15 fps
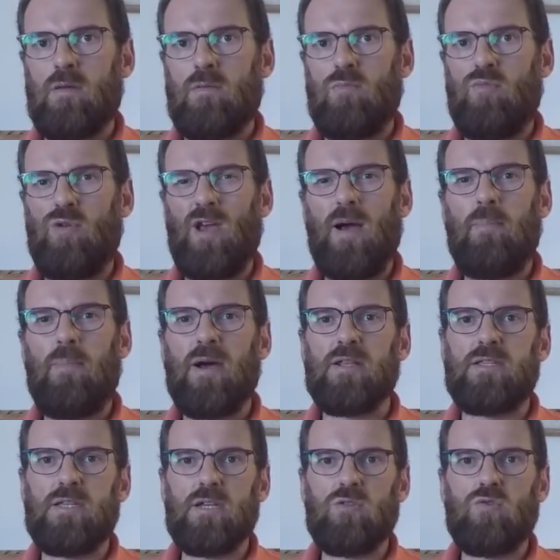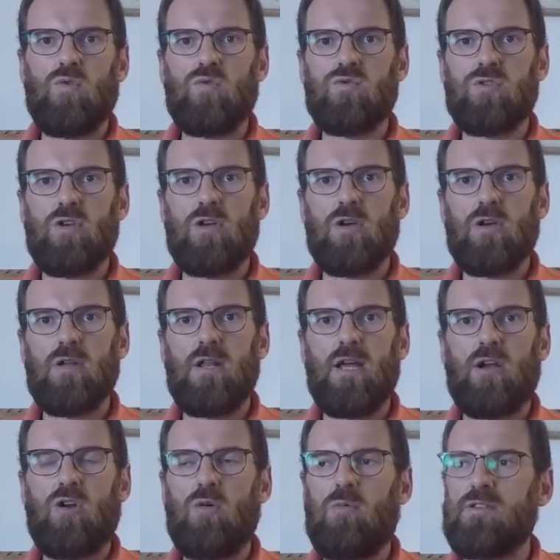Puis à partir de 11h, il a
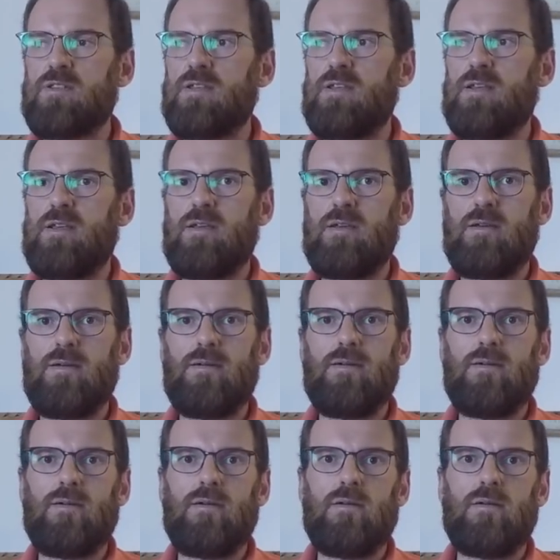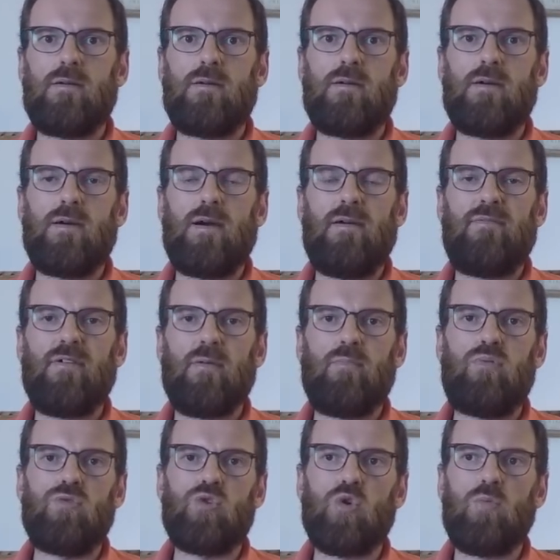commencé euh, à faire
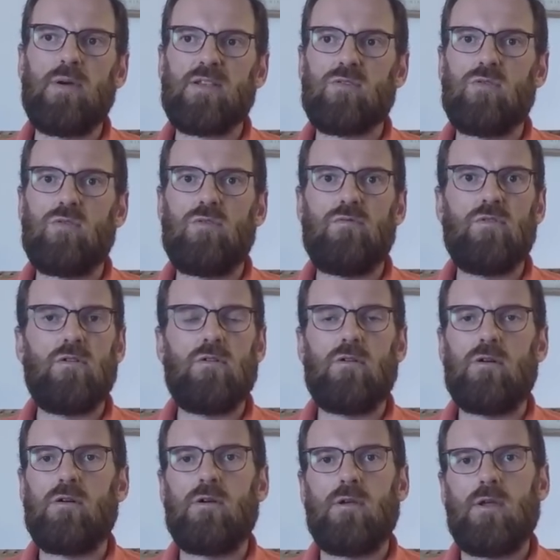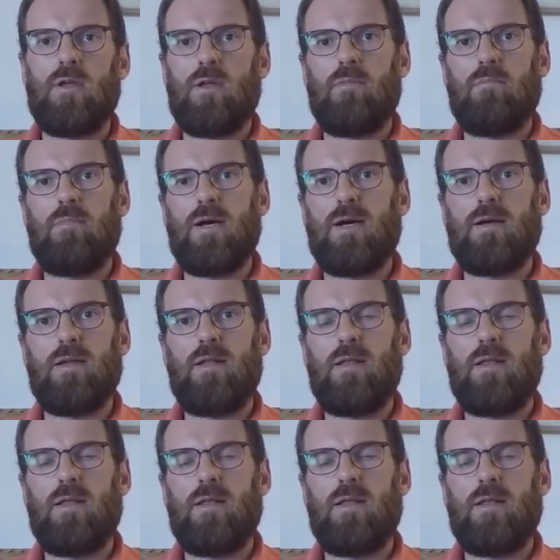plus chaud parce que le vent, euh, ben,